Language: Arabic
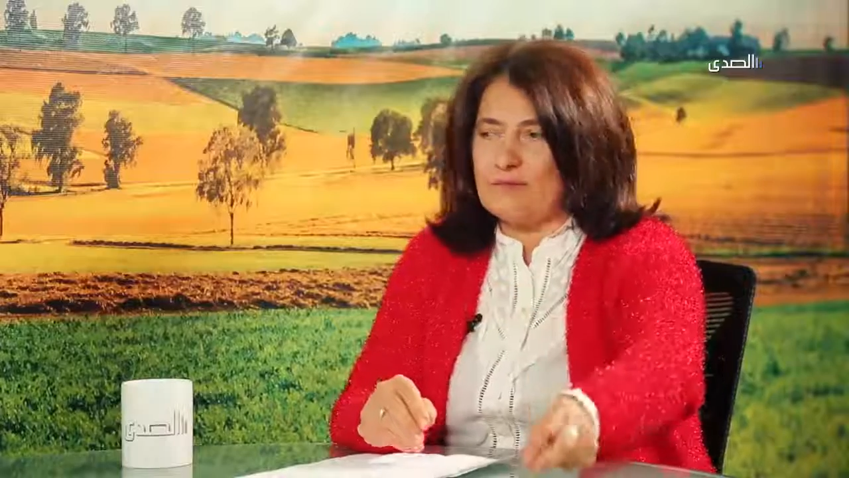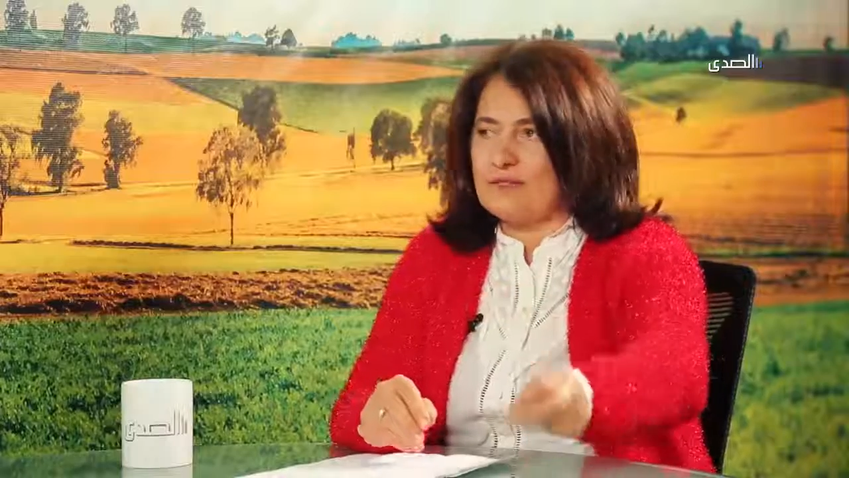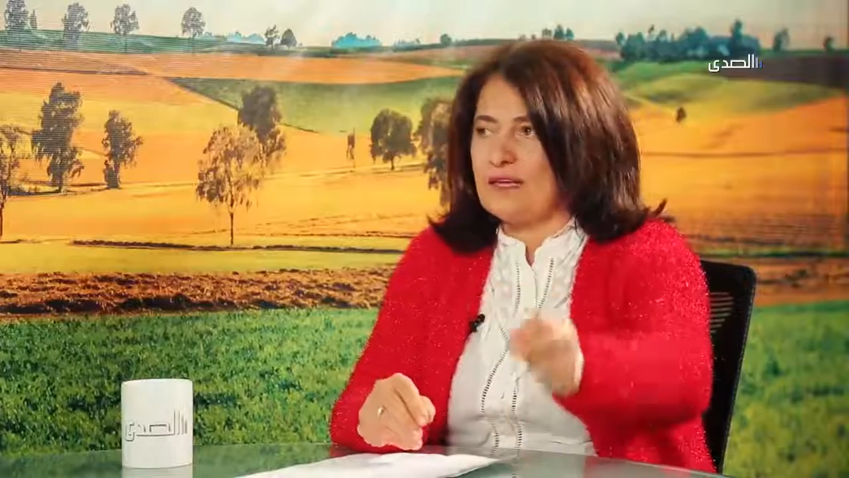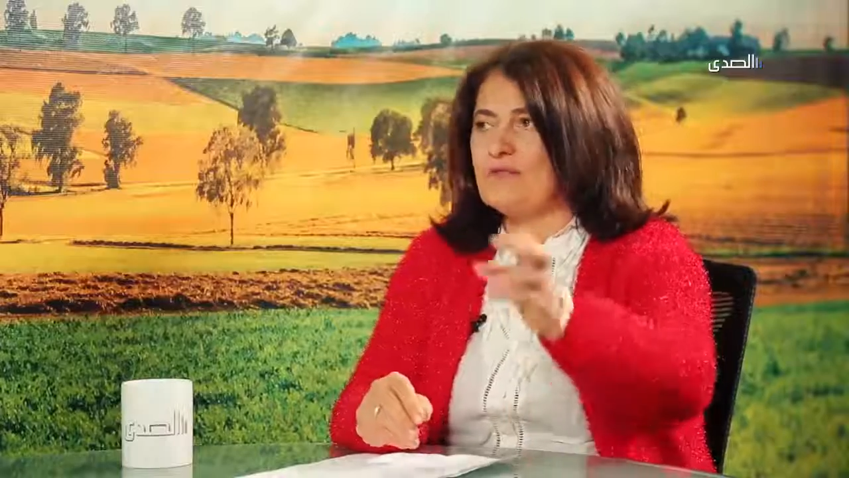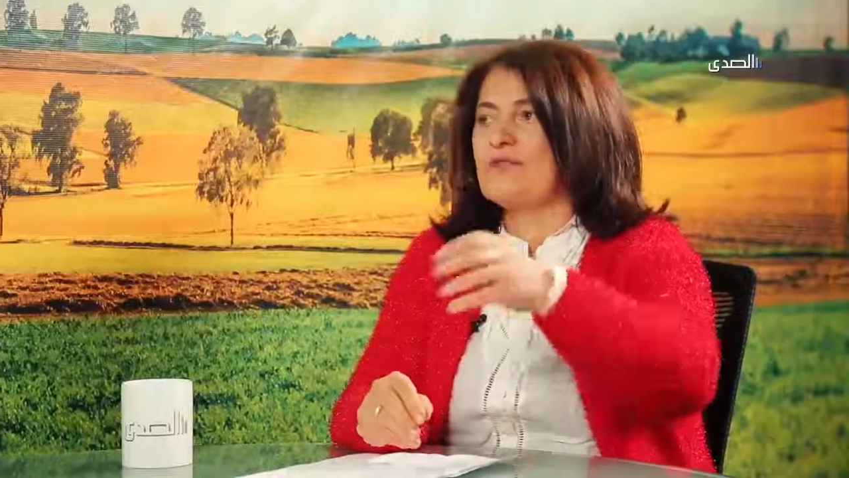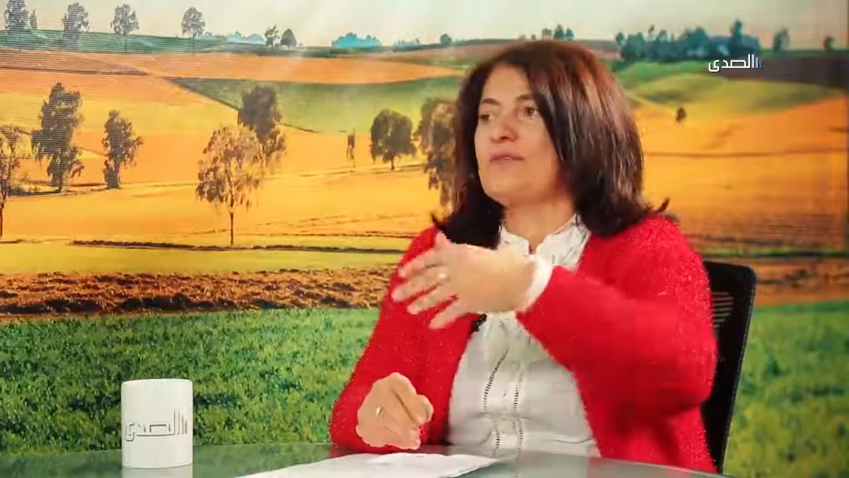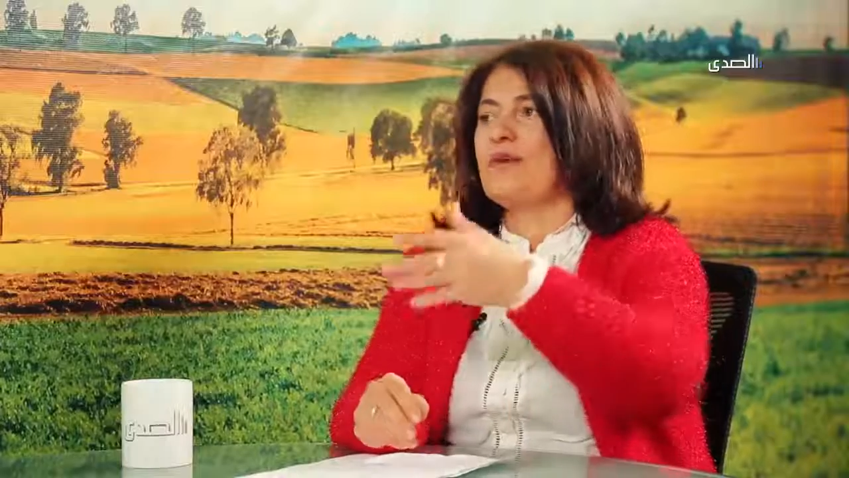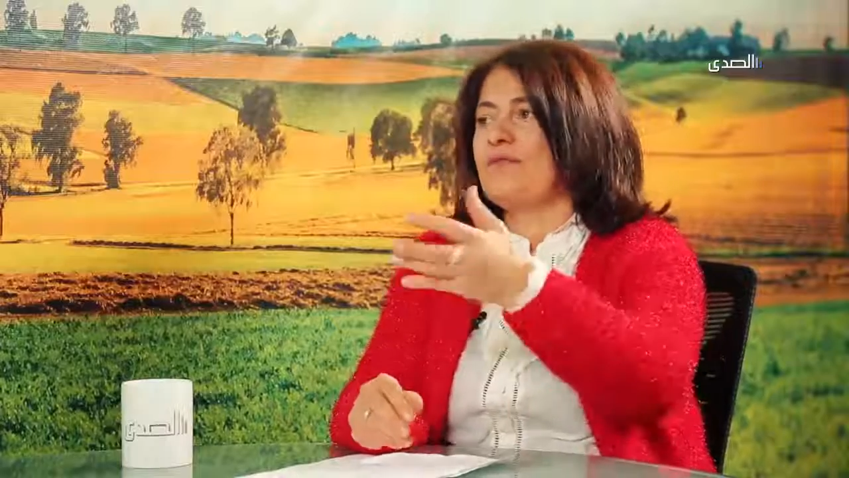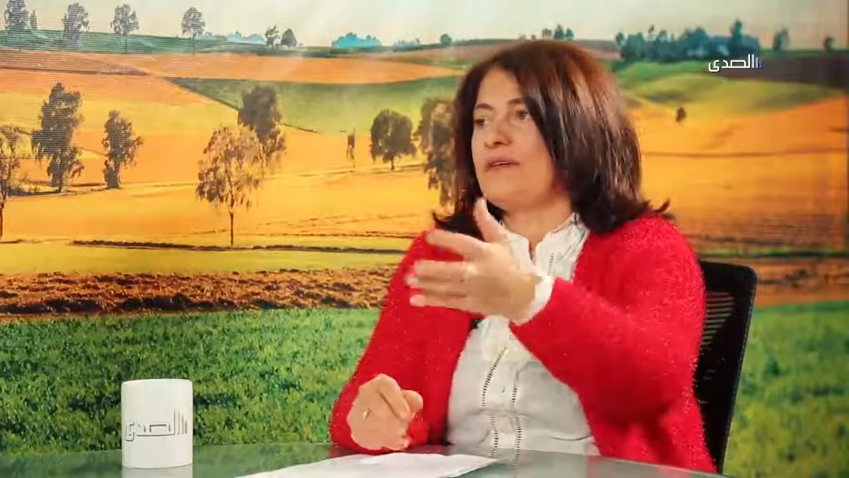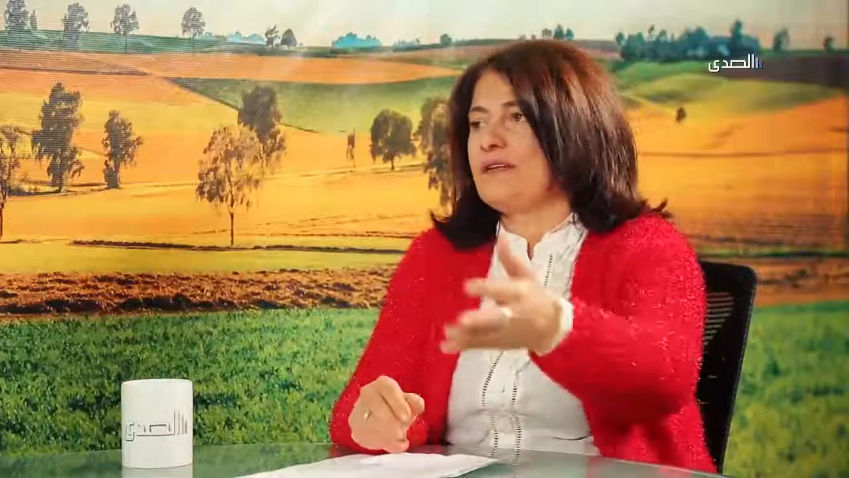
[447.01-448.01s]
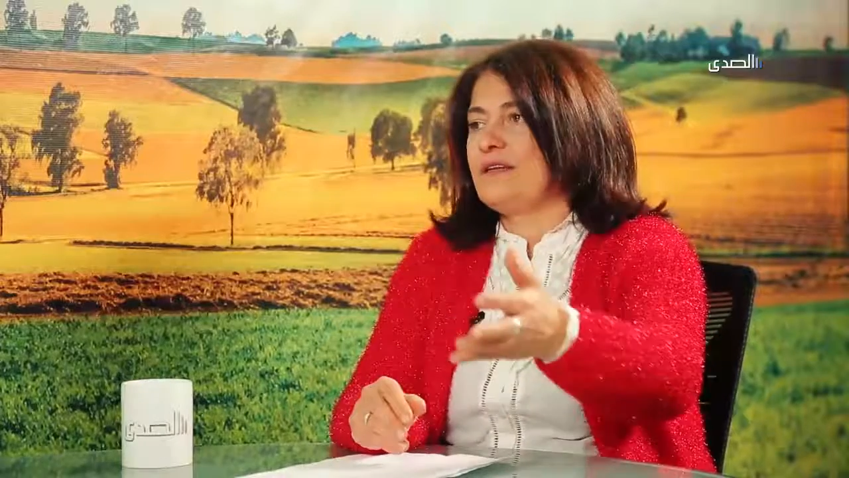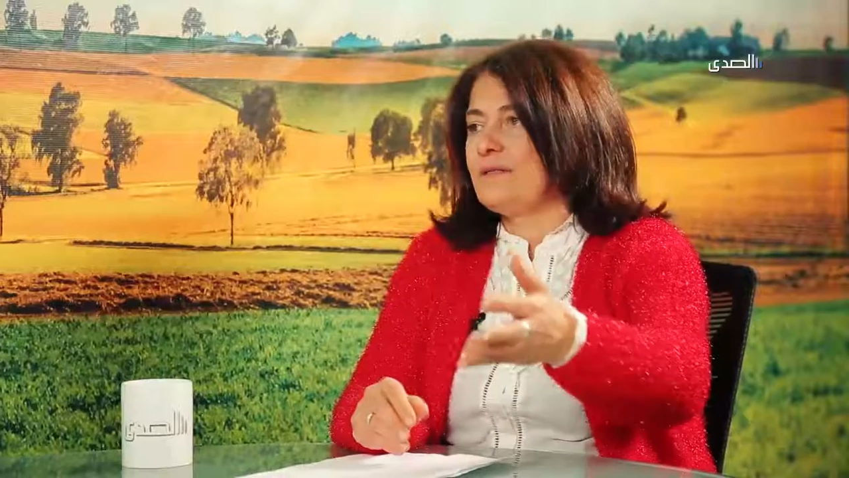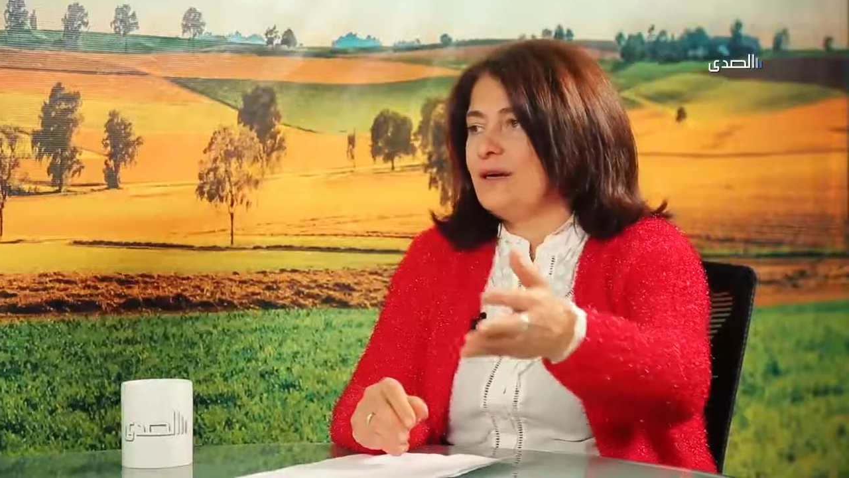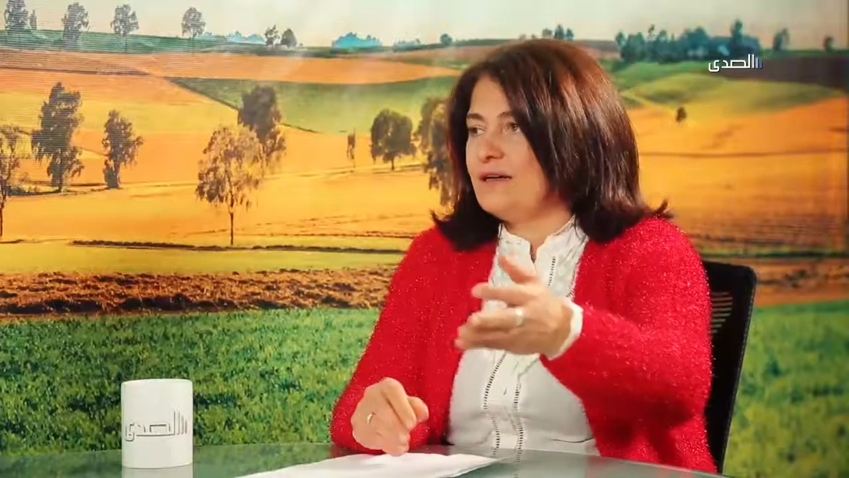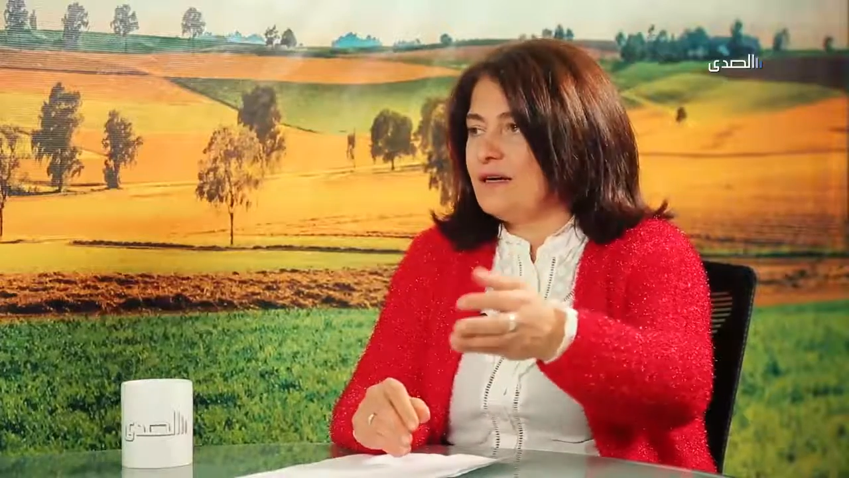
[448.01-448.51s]
وزيتونه ما فرقانه
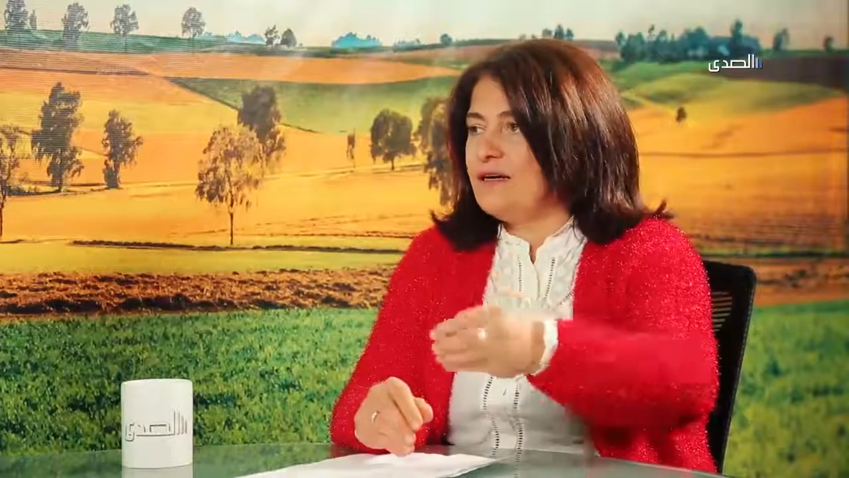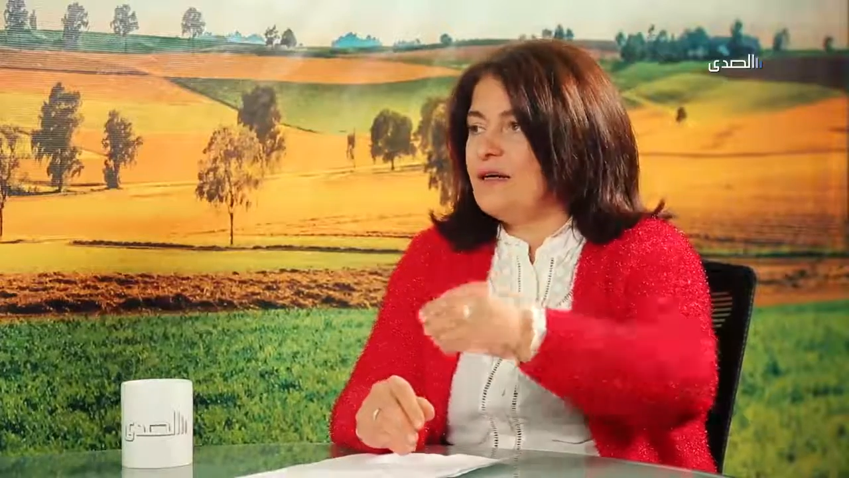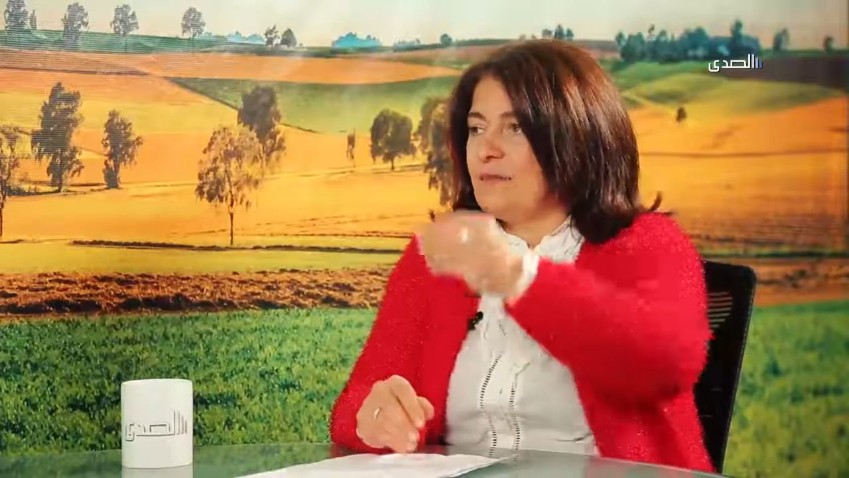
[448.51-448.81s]
معنا